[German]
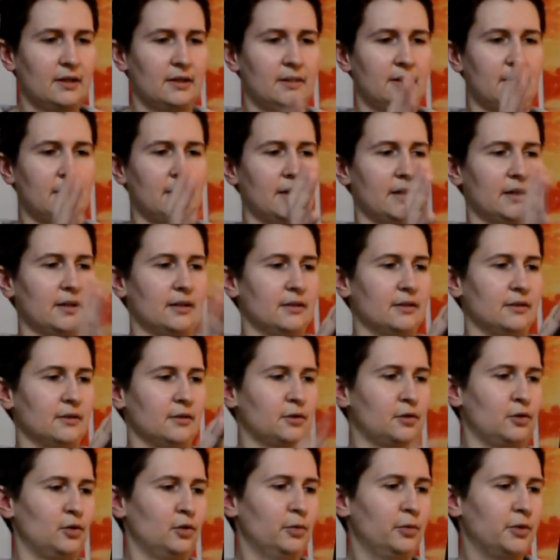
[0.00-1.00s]
Der
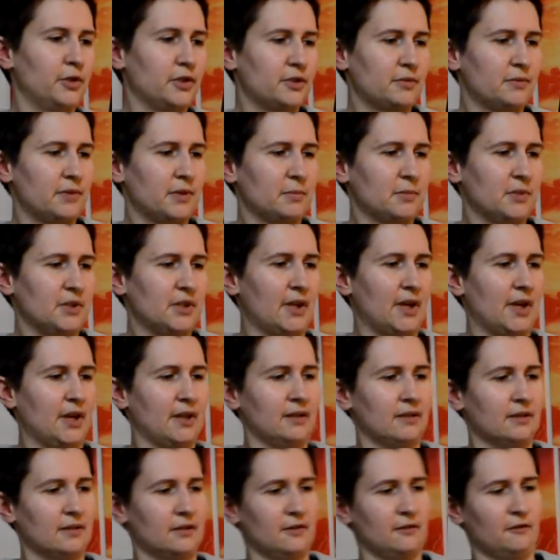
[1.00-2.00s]
Tubus wird mit
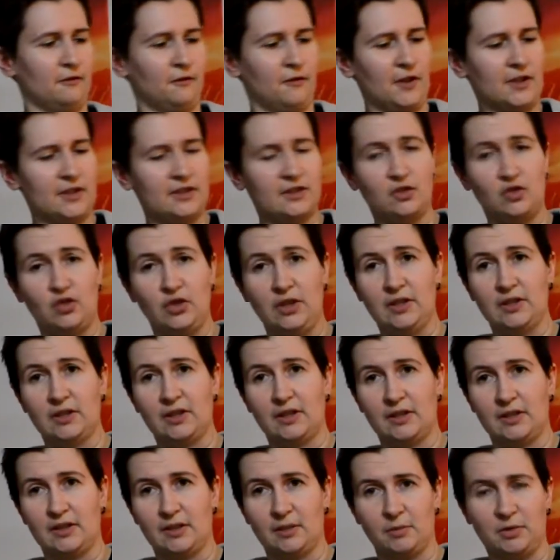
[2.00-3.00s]
einer
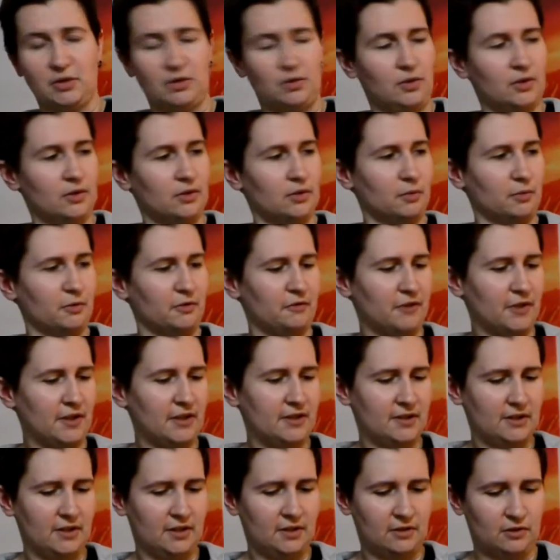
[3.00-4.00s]
Wichsenschiene an der Montierung
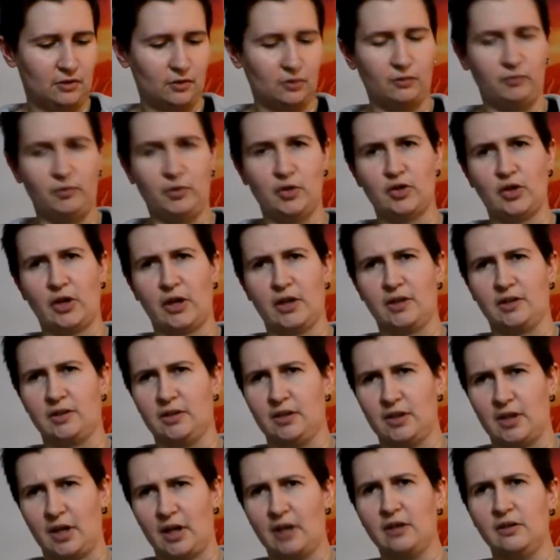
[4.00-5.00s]
befestigt, so wie es
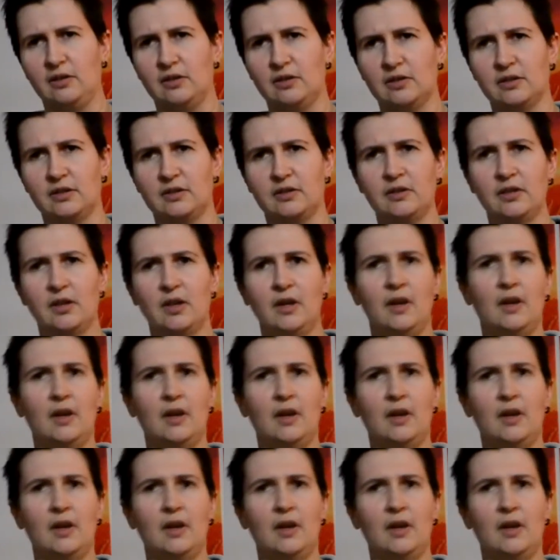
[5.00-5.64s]
eigentlich gängig ist